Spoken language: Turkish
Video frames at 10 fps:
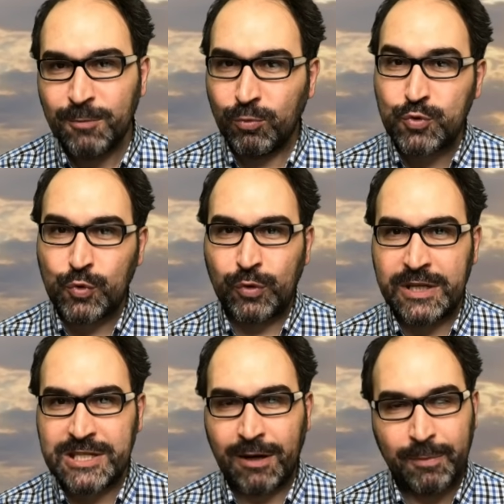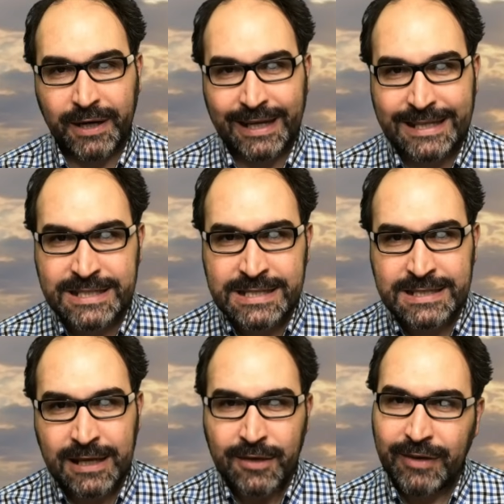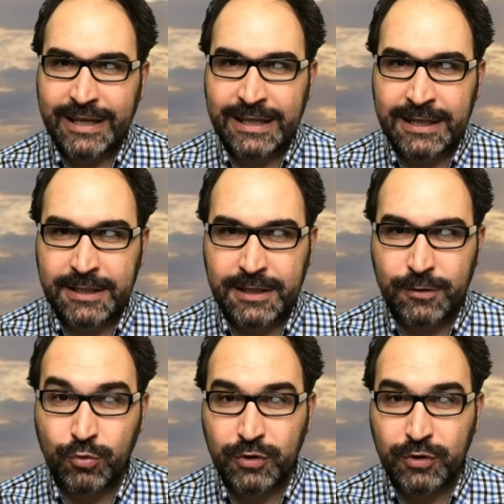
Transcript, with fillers: Bu soruya cevap arayacağız ve yine e,